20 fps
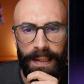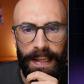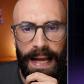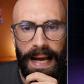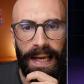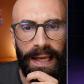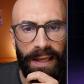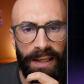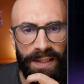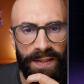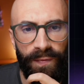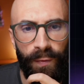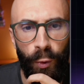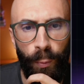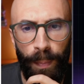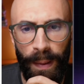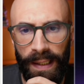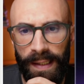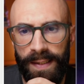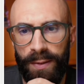anche
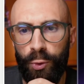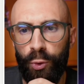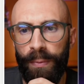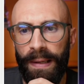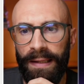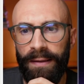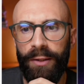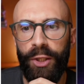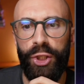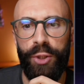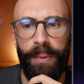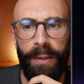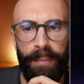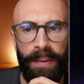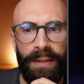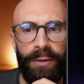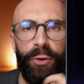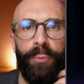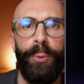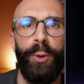sviluppare strumenti che ci
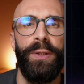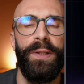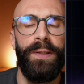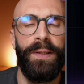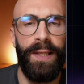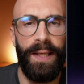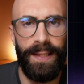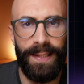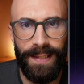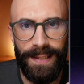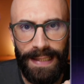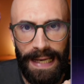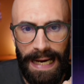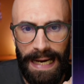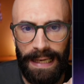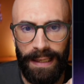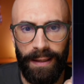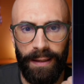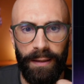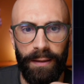permettono poi di
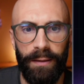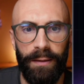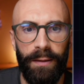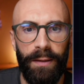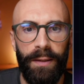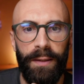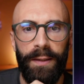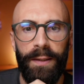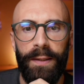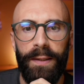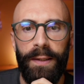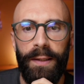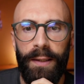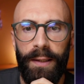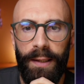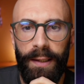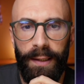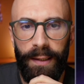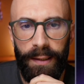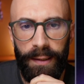testare
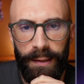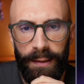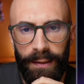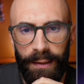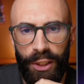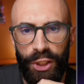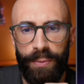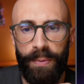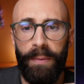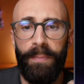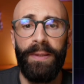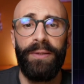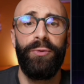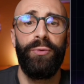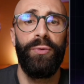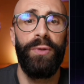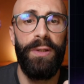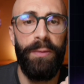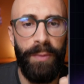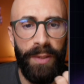eh, che ci
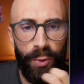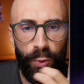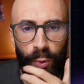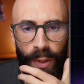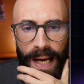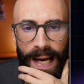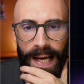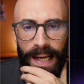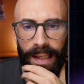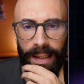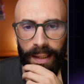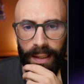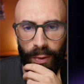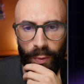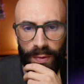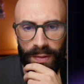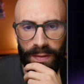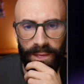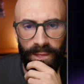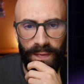permettono di misurare e
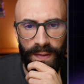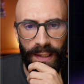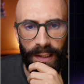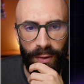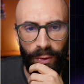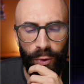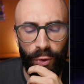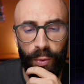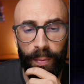così via, no?